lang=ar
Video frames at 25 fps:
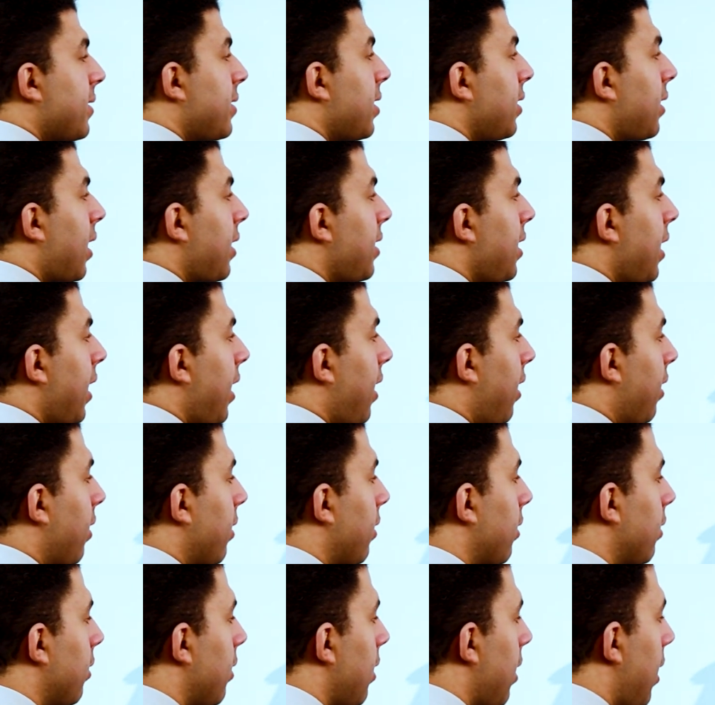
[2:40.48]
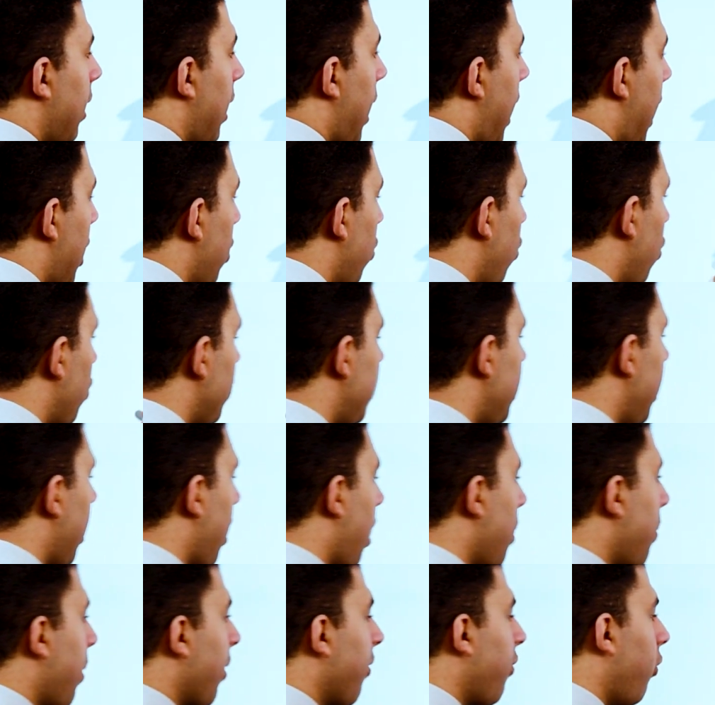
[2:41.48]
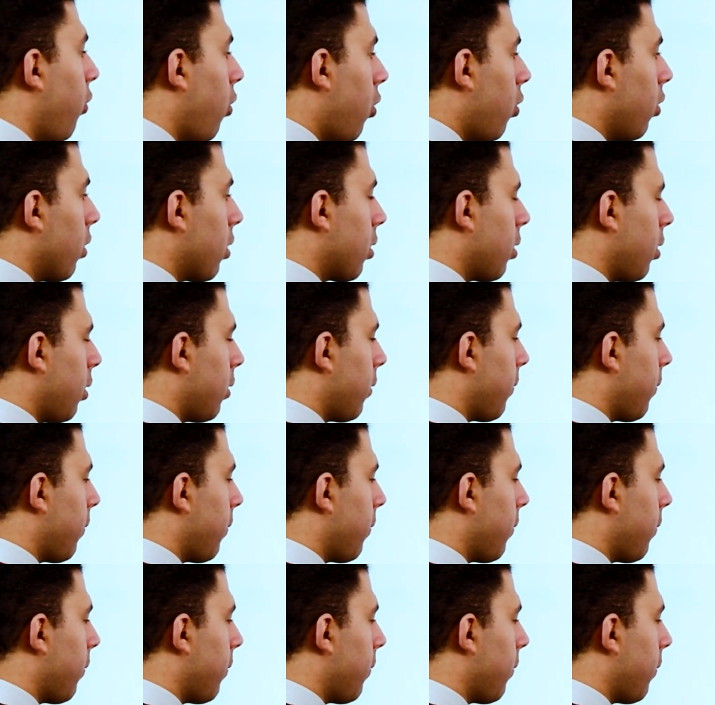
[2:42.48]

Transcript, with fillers: السنه دي ايه قالوا له دي الابر فور